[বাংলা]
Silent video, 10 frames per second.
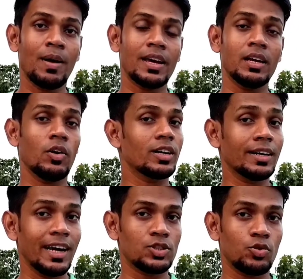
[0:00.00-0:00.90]
এইটা
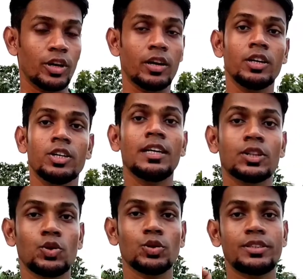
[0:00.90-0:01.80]
মাইকে অনেকটা ক্যাচ করে
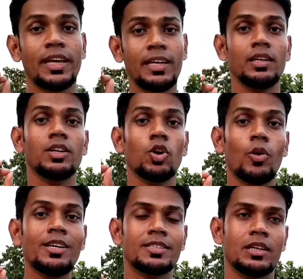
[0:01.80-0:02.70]
নেয় তো
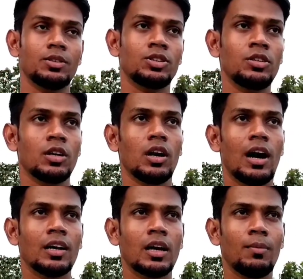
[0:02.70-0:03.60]
সেই নয়েজটা
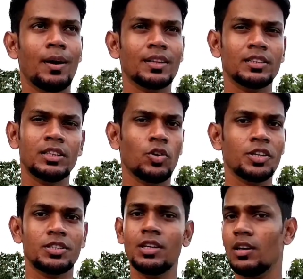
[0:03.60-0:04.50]
যদি হালকা
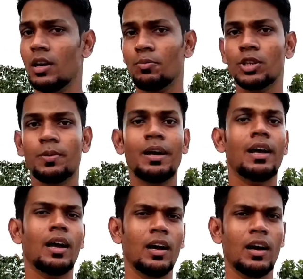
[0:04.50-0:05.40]
বাতাসের নয়েজটা
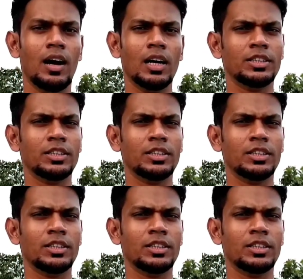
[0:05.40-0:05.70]
বলতে পারেন